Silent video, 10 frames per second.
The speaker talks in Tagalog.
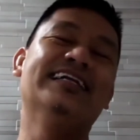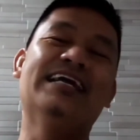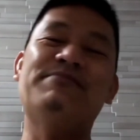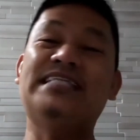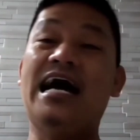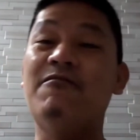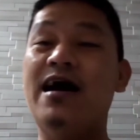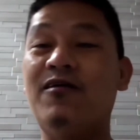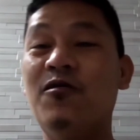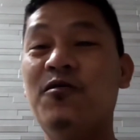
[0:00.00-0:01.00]
Napatawa
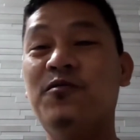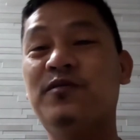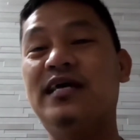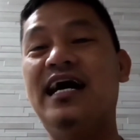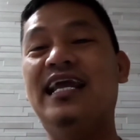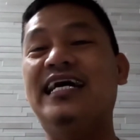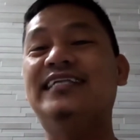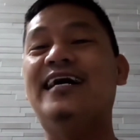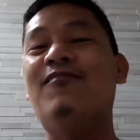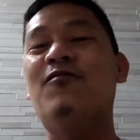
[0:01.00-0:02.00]
ko sa
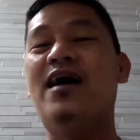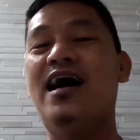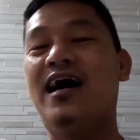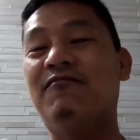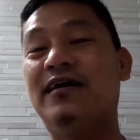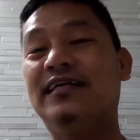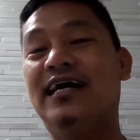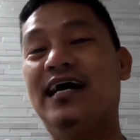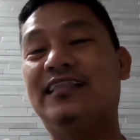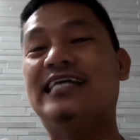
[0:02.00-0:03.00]
nakita ko nga uh, uh,
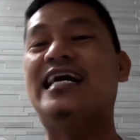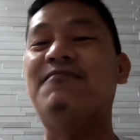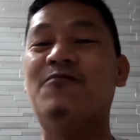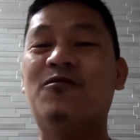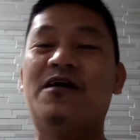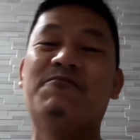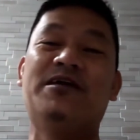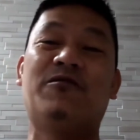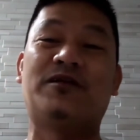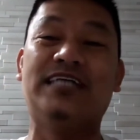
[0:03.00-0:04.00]
ah, tatakbo kang
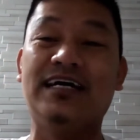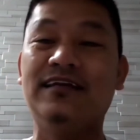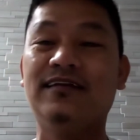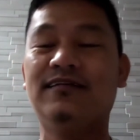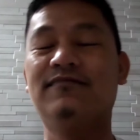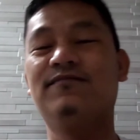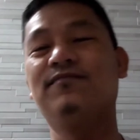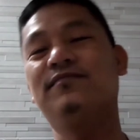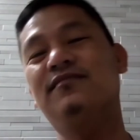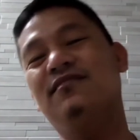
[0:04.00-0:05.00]
mayor dyan.
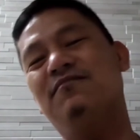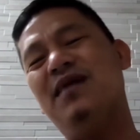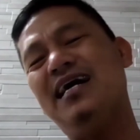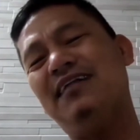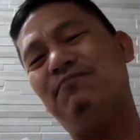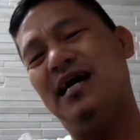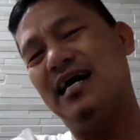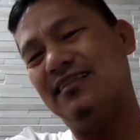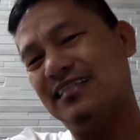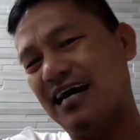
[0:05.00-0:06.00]
Bakit pa
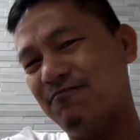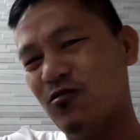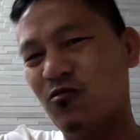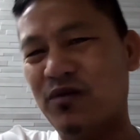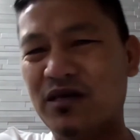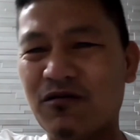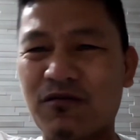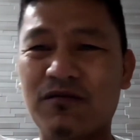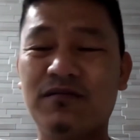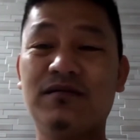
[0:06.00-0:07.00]
kasi tatakbong mayor?
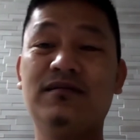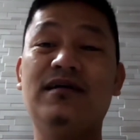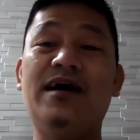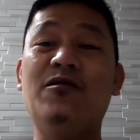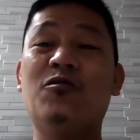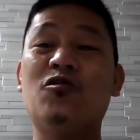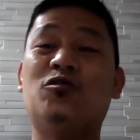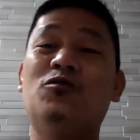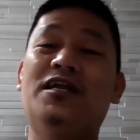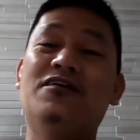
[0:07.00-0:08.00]
Ano,
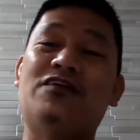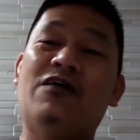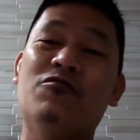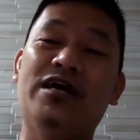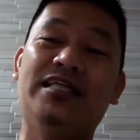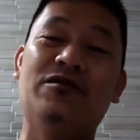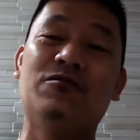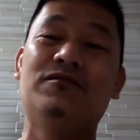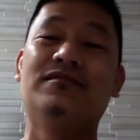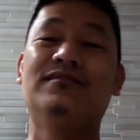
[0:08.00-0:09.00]
gusto lang niya sahuin
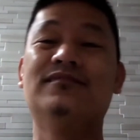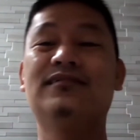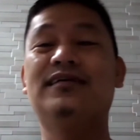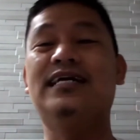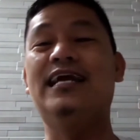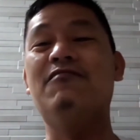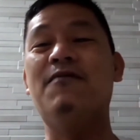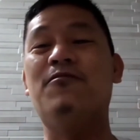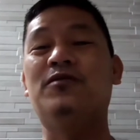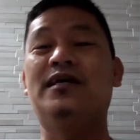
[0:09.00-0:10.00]
yung
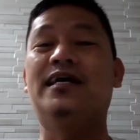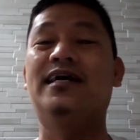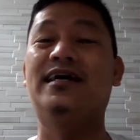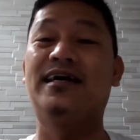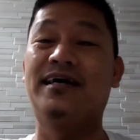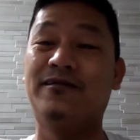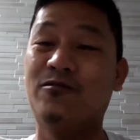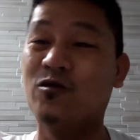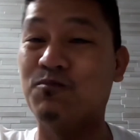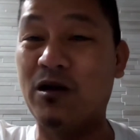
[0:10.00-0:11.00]
ginawa po ni
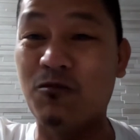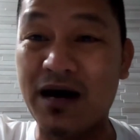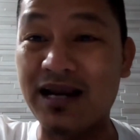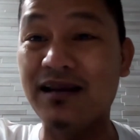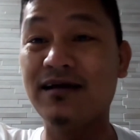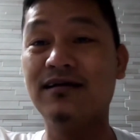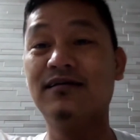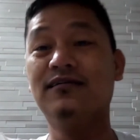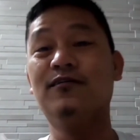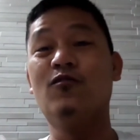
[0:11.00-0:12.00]
Nunong Palomar?
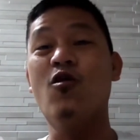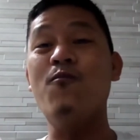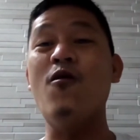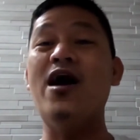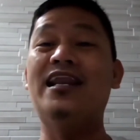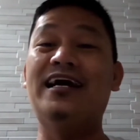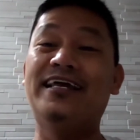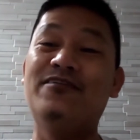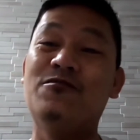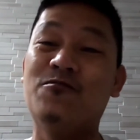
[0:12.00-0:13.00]
upuan lang
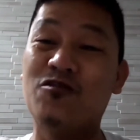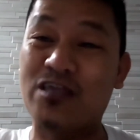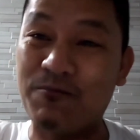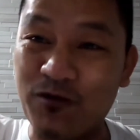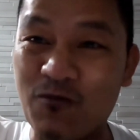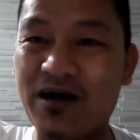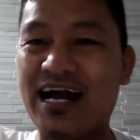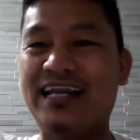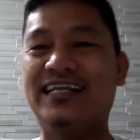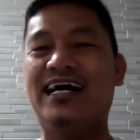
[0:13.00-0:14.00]
ninyong yung
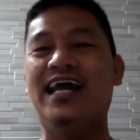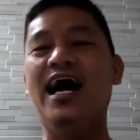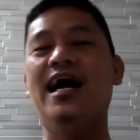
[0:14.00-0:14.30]
maganda na.